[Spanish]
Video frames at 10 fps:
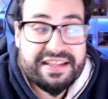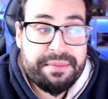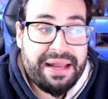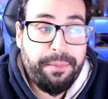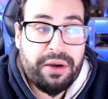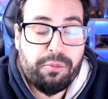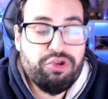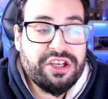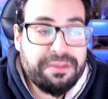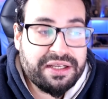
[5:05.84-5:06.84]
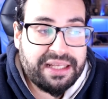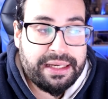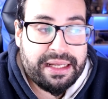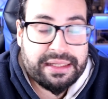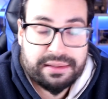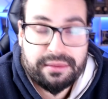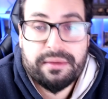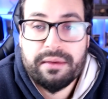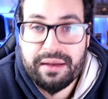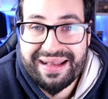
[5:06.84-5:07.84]
Si Dembélé pone muchísimas ganas,
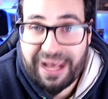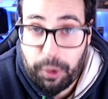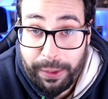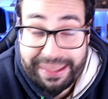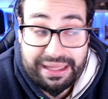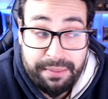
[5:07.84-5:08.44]
que juegue.